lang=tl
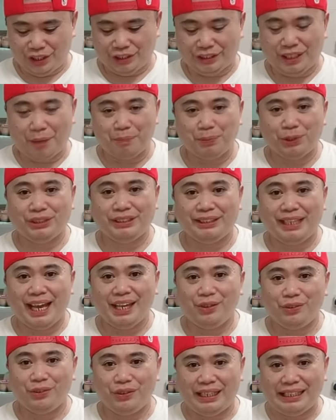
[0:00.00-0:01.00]
Tapos na
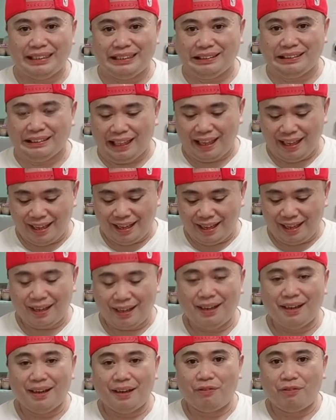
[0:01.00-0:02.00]
yung
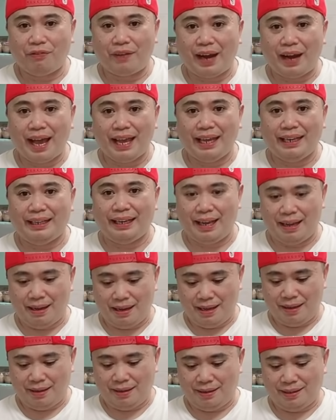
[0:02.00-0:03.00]
stir fry
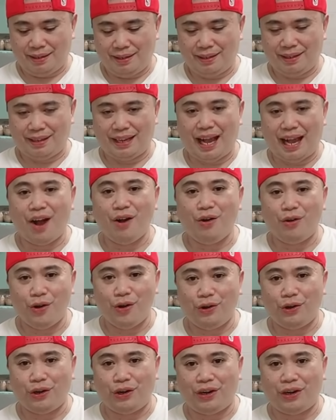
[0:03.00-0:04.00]
ng
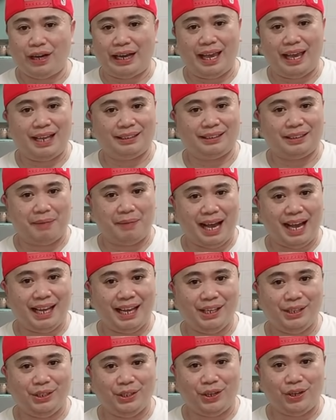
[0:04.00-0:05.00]
kangkong ko, kaya samahan
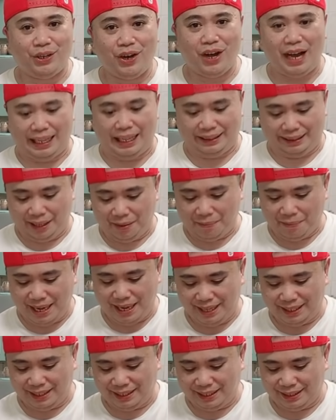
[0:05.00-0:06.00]
niyo ako at
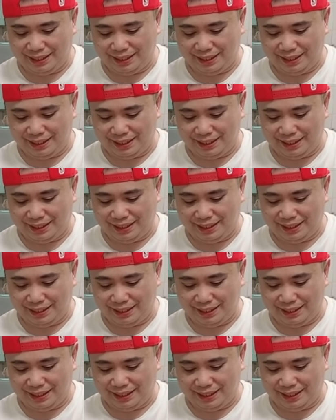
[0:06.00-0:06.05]
tikman.